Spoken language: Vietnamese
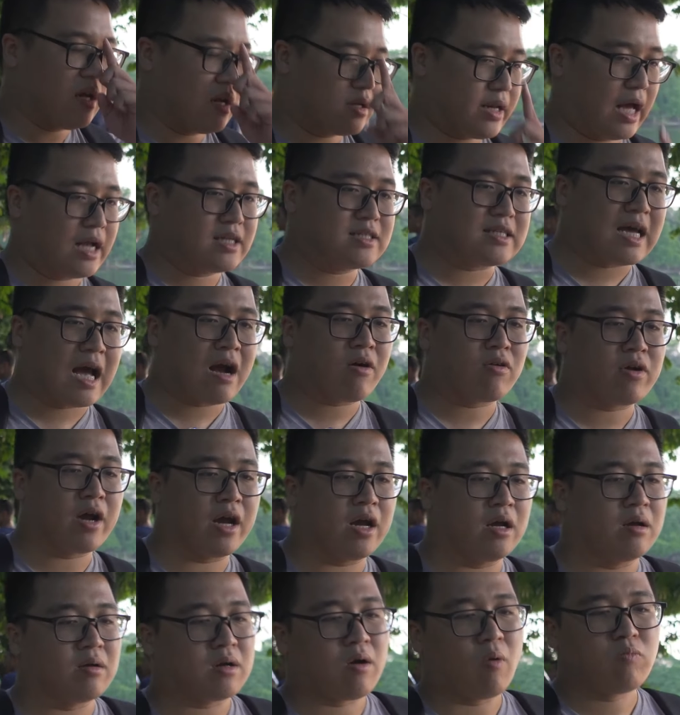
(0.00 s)
đánh giá con
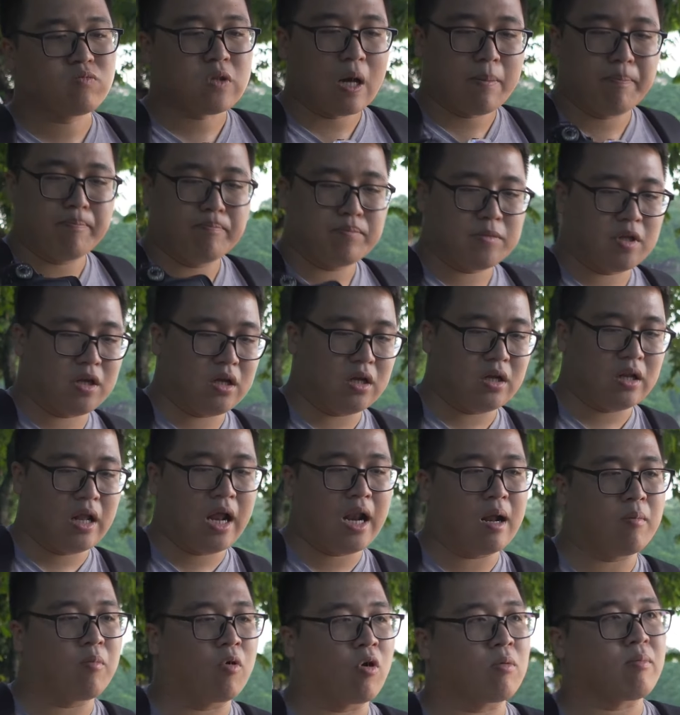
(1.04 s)
này công tâm thì đây
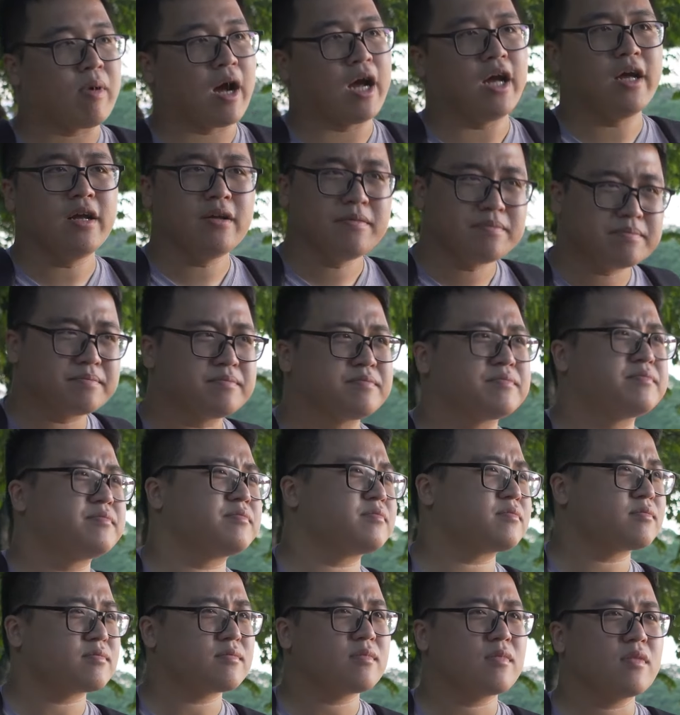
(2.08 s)
là một con máy
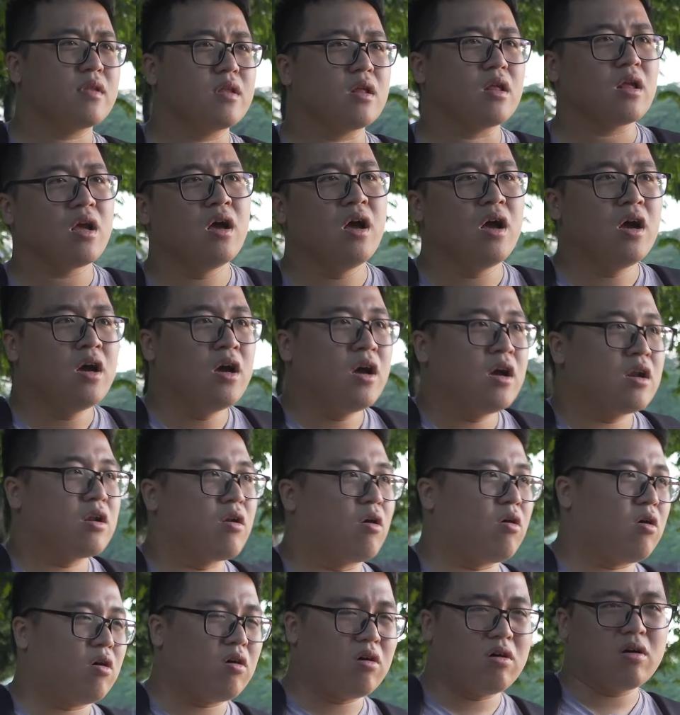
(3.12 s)

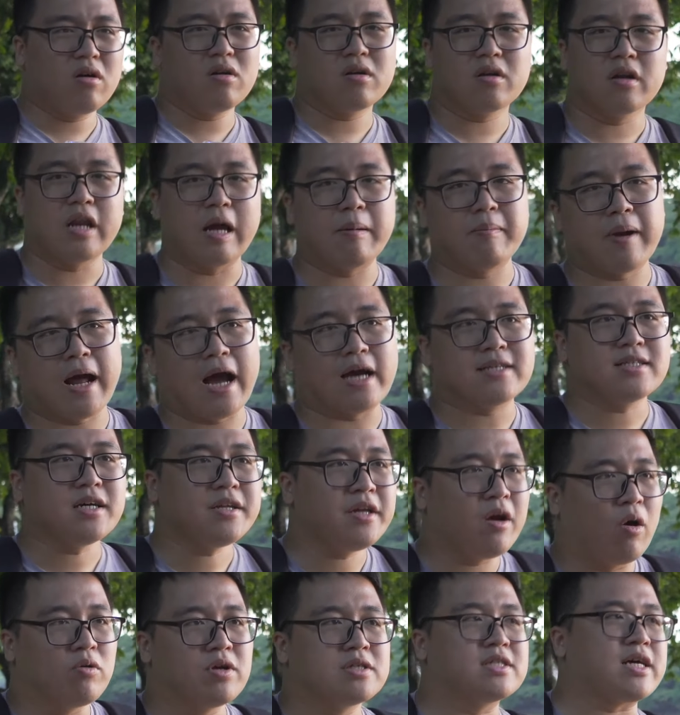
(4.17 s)
nó đem lại rất
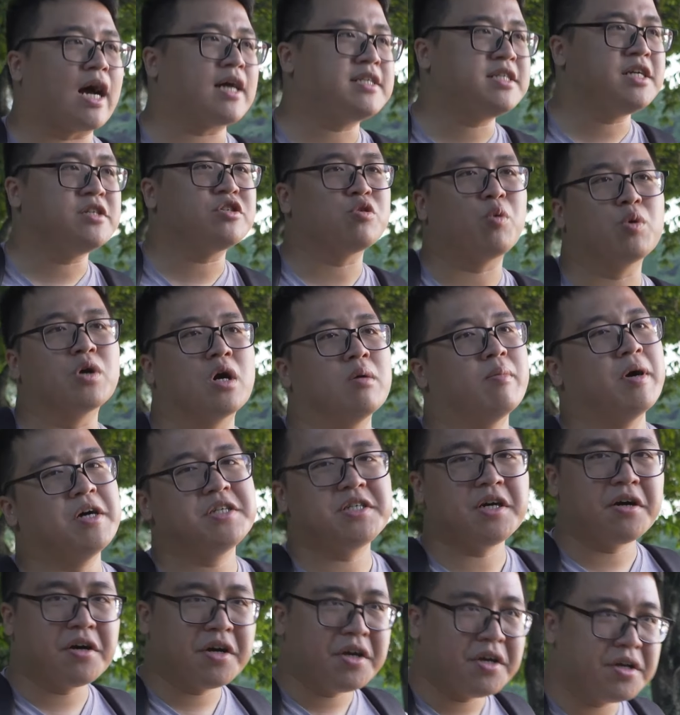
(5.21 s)
nhiều những giá trị cho một người mới
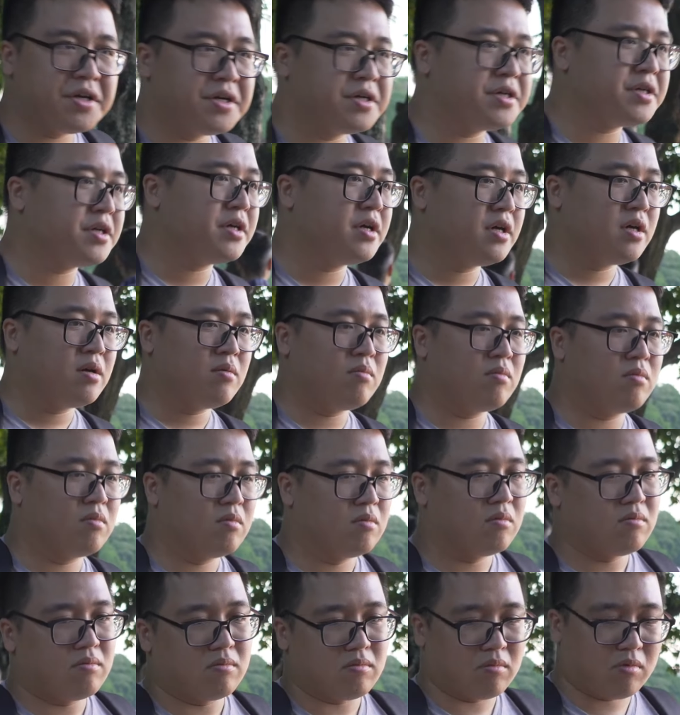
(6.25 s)
chơi.
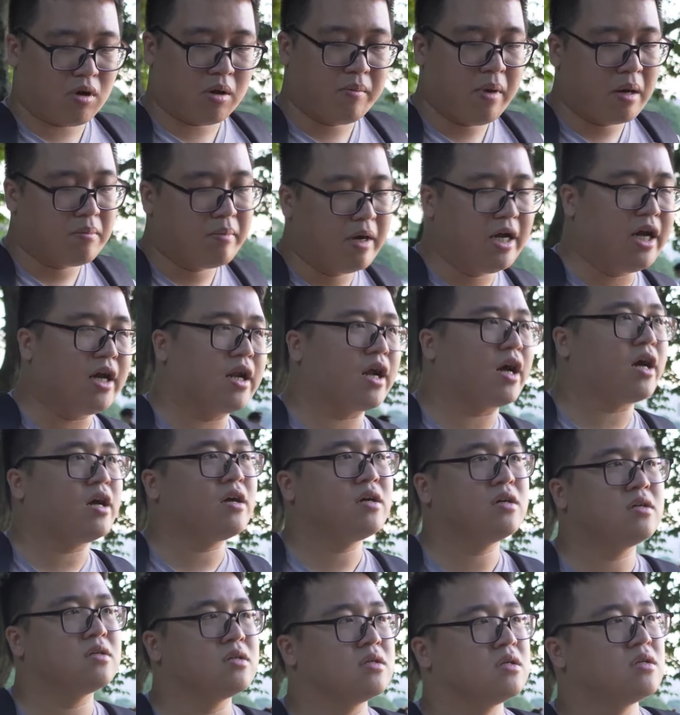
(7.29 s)
Máy bền bỉ này,
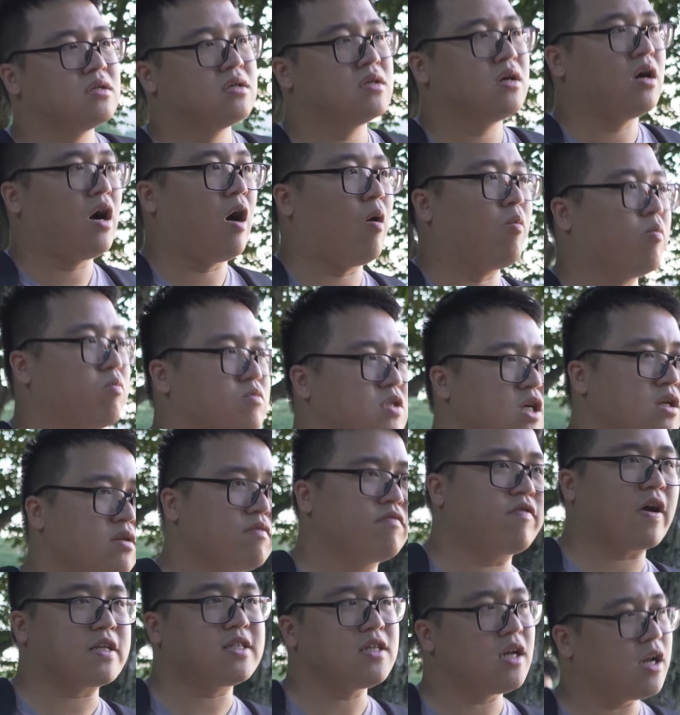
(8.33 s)
hỏng
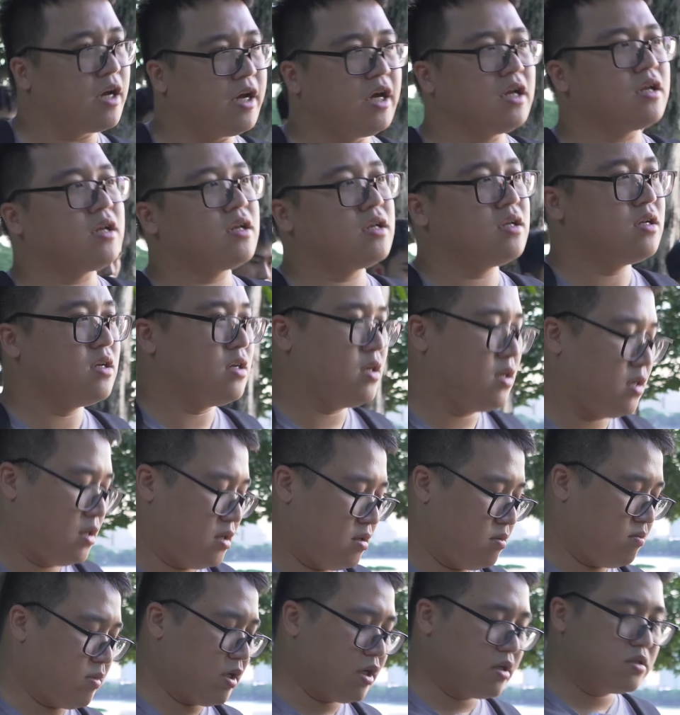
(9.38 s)
rất vặt rất là ít.
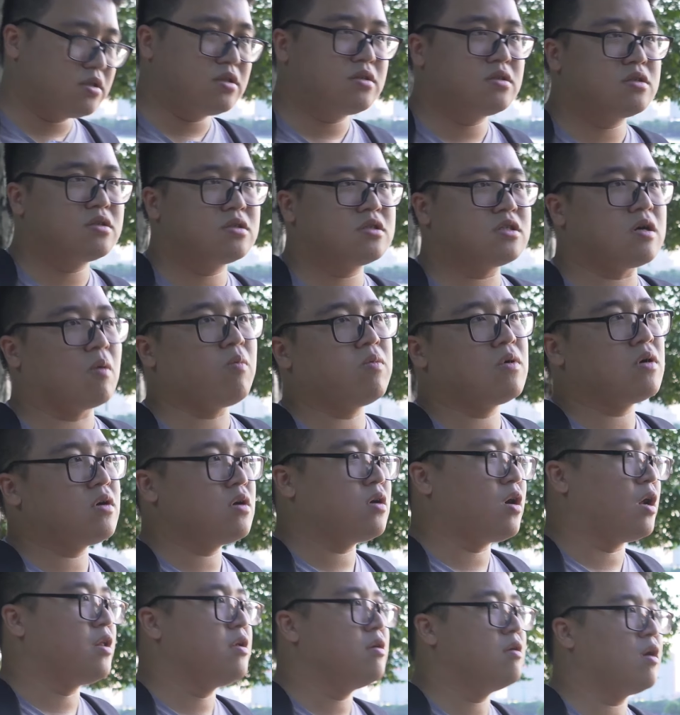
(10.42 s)
Mình trong
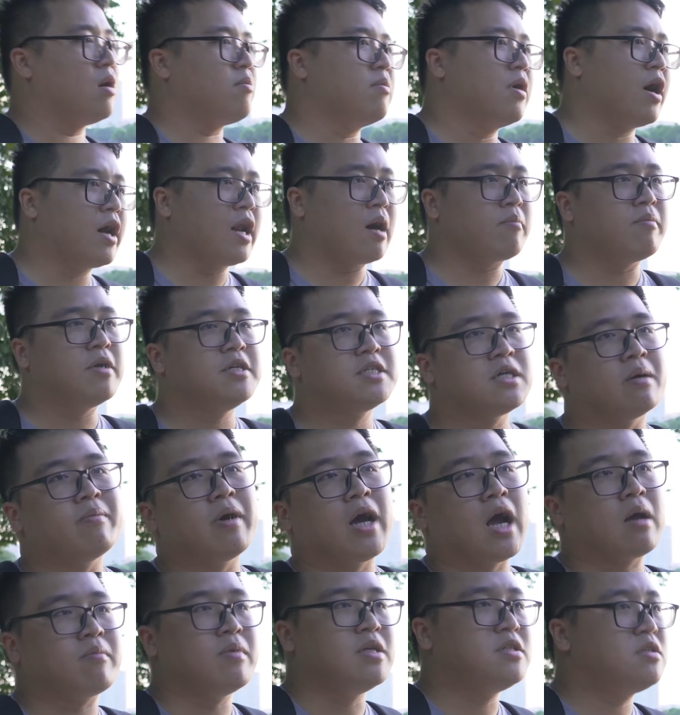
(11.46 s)
gần như là mười năm mình chơi máy
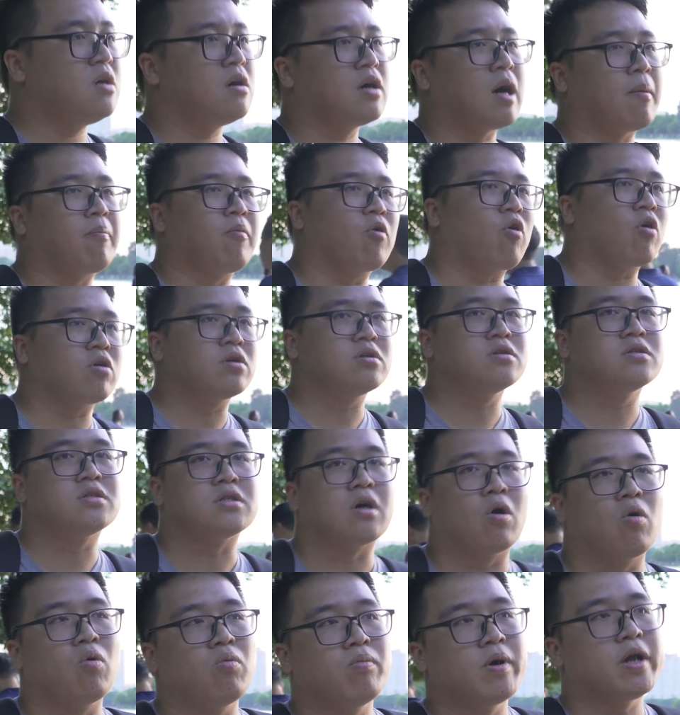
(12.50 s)
ảnh, mình chưa gặp một con
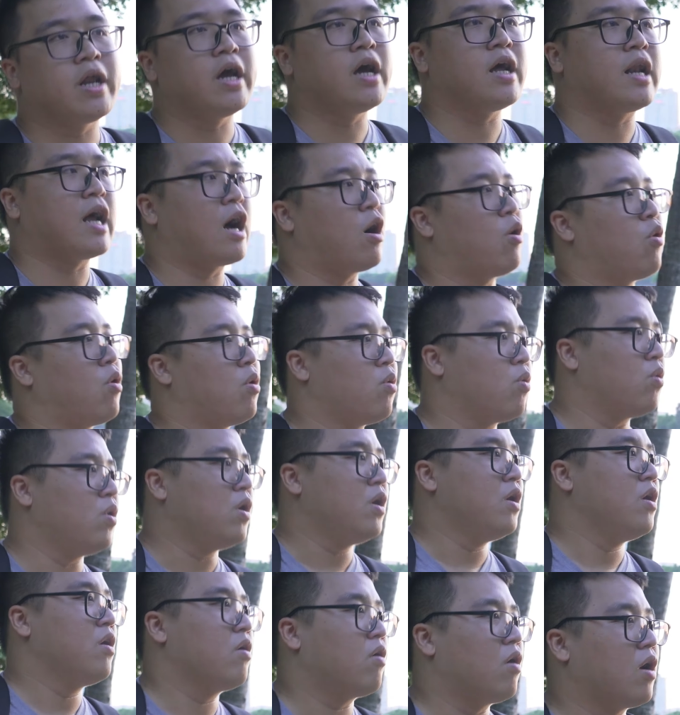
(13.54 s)
sáu mươi D nào
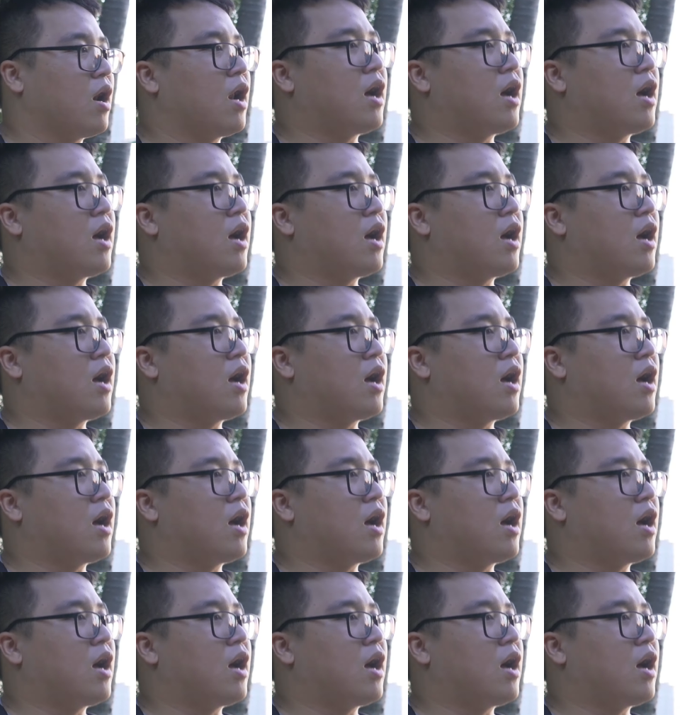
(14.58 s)
gọi